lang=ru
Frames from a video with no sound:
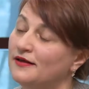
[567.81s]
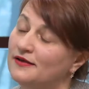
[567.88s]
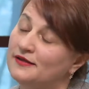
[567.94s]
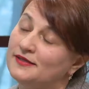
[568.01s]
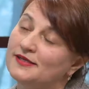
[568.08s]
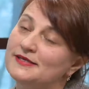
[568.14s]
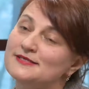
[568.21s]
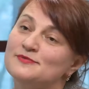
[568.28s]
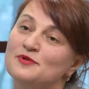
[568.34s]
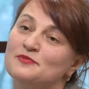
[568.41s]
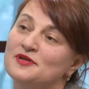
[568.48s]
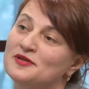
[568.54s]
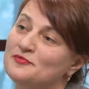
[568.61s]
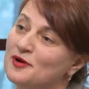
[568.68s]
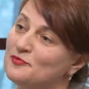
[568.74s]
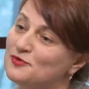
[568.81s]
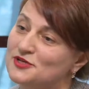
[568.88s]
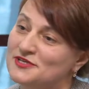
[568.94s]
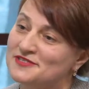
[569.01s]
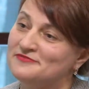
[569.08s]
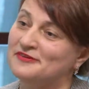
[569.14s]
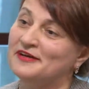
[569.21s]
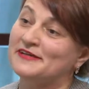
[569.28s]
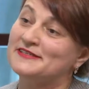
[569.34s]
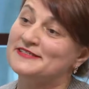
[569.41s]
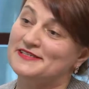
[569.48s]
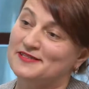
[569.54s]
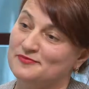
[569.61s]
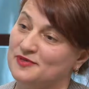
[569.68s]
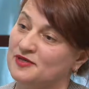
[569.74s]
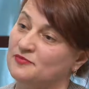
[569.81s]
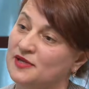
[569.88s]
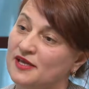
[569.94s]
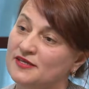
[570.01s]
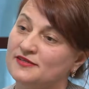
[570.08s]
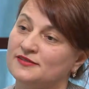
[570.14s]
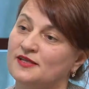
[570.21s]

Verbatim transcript: Это если мы принимаем участие в городских мероприятиях,